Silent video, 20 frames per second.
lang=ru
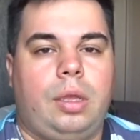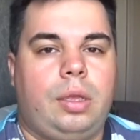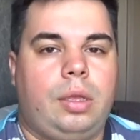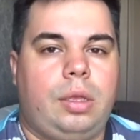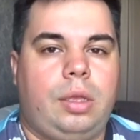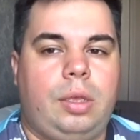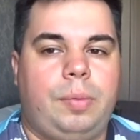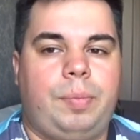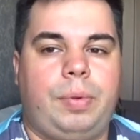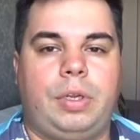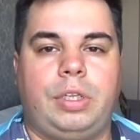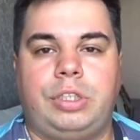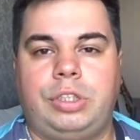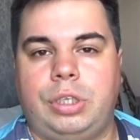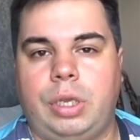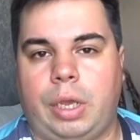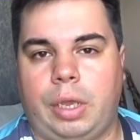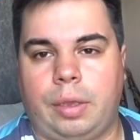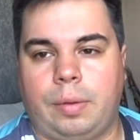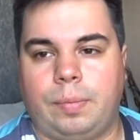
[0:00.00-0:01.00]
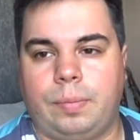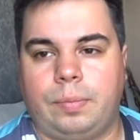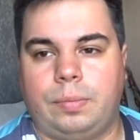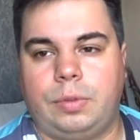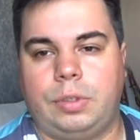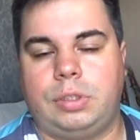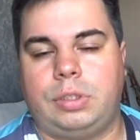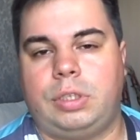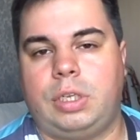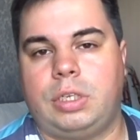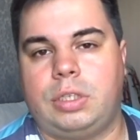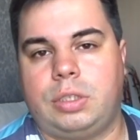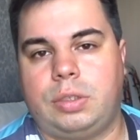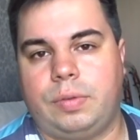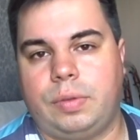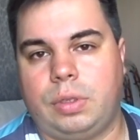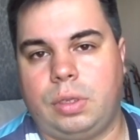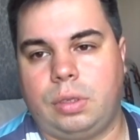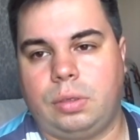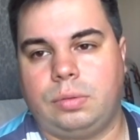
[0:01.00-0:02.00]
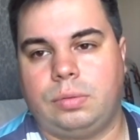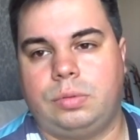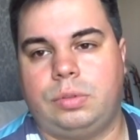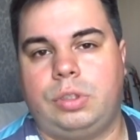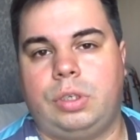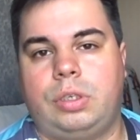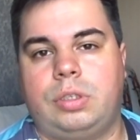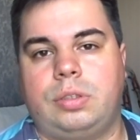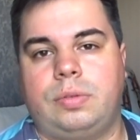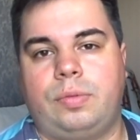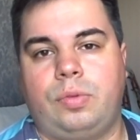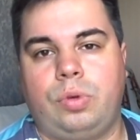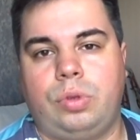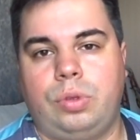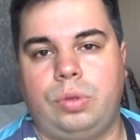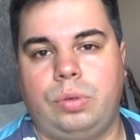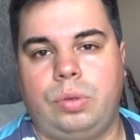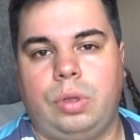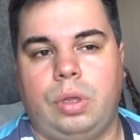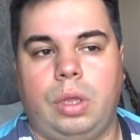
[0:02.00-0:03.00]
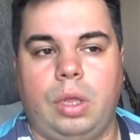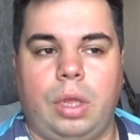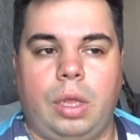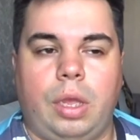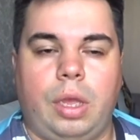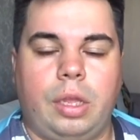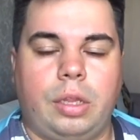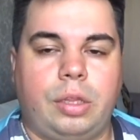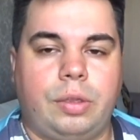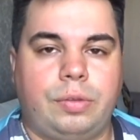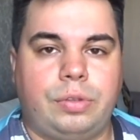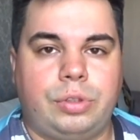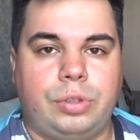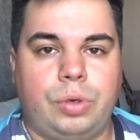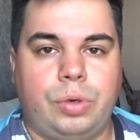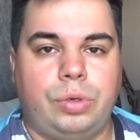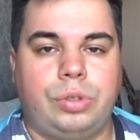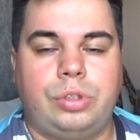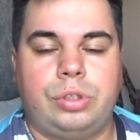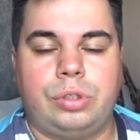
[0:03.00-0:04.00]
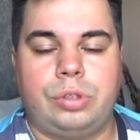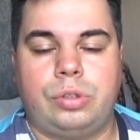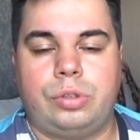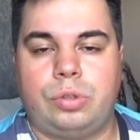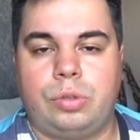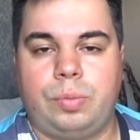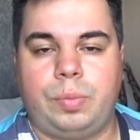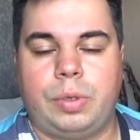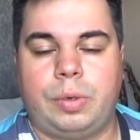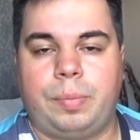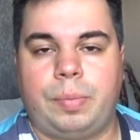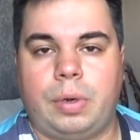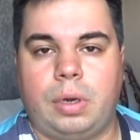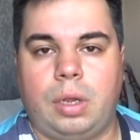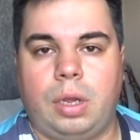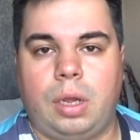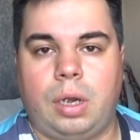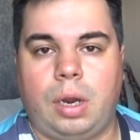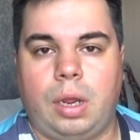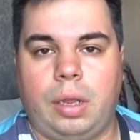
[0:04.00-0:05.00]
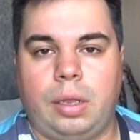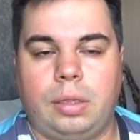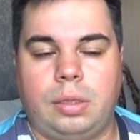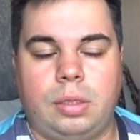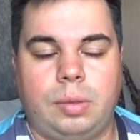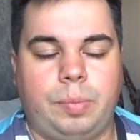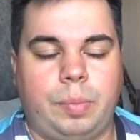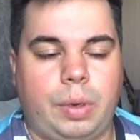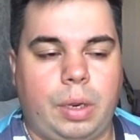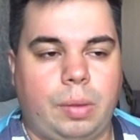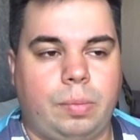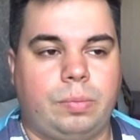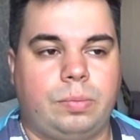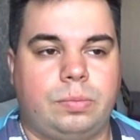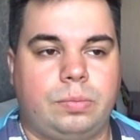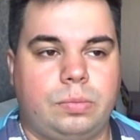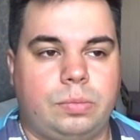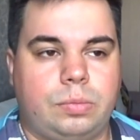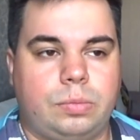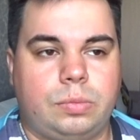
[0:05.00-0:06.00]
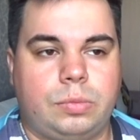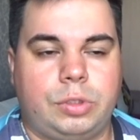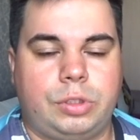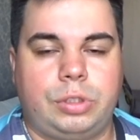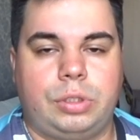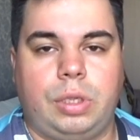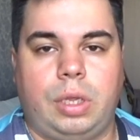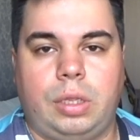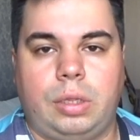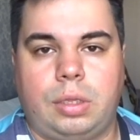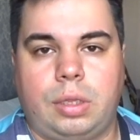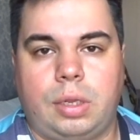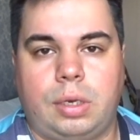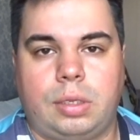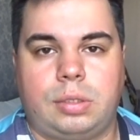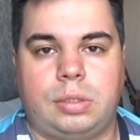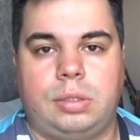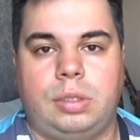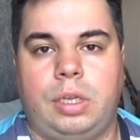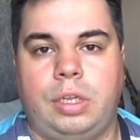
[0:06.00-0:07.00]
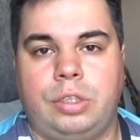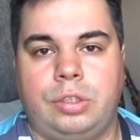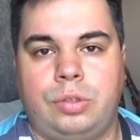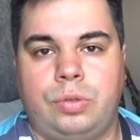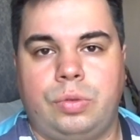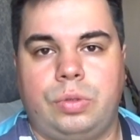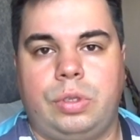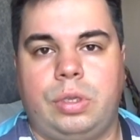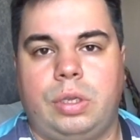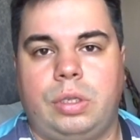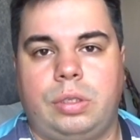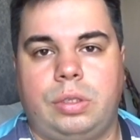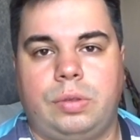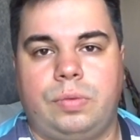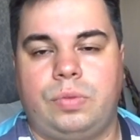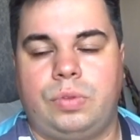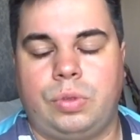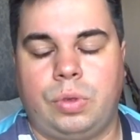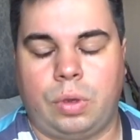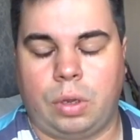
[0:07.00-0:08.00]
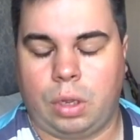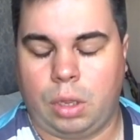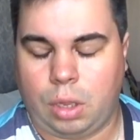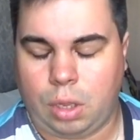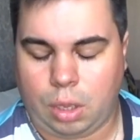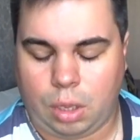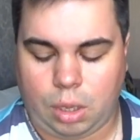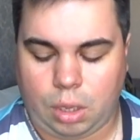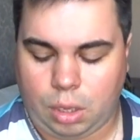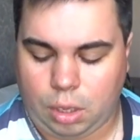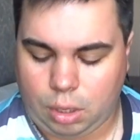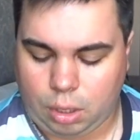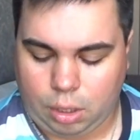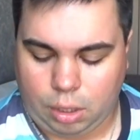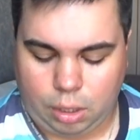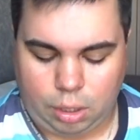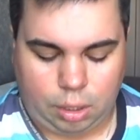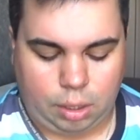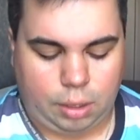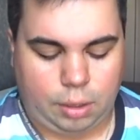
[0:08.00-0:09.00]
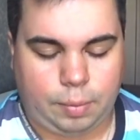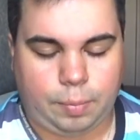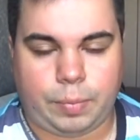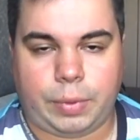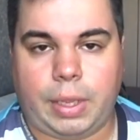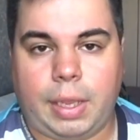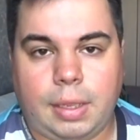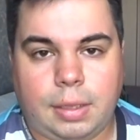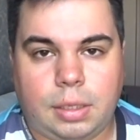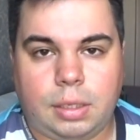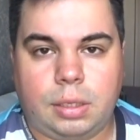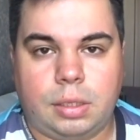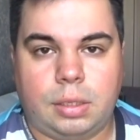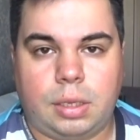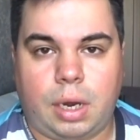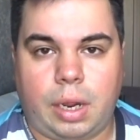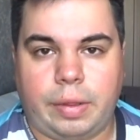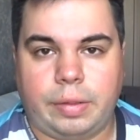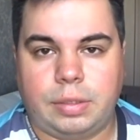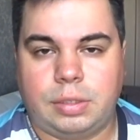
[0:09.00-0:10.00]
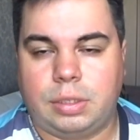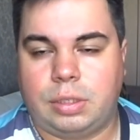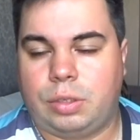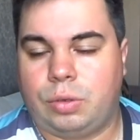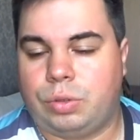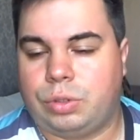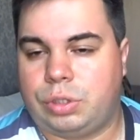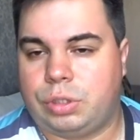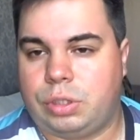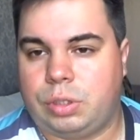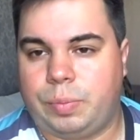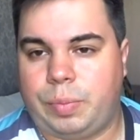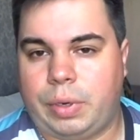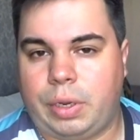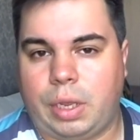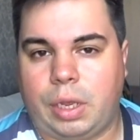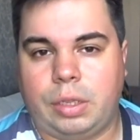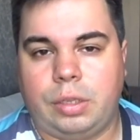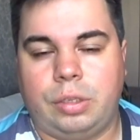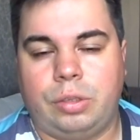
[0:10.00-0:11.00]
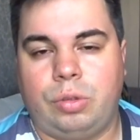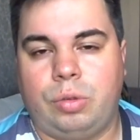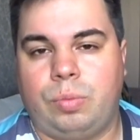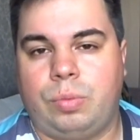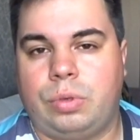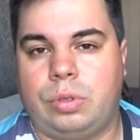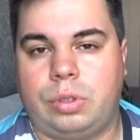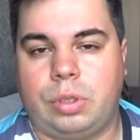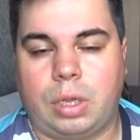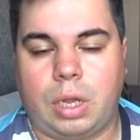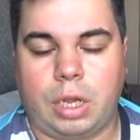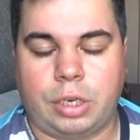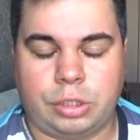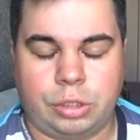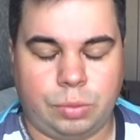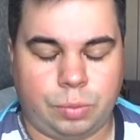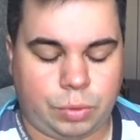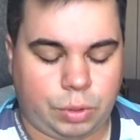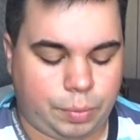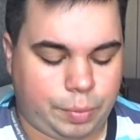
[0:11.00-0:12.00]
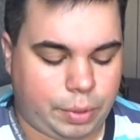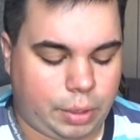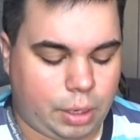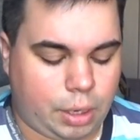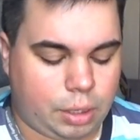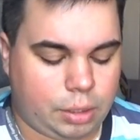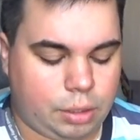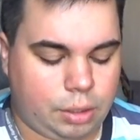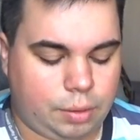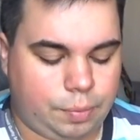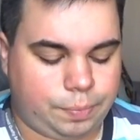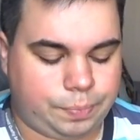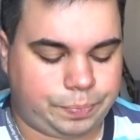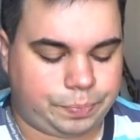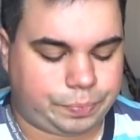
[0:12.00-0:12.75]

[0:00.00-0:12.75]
и плечей. Естественно, через воду это все очень супер прогорает и прям начинает краснеть, зудеть и все. Мне это не нравится, это очень неприятно, я думаю, это каждому неприятно.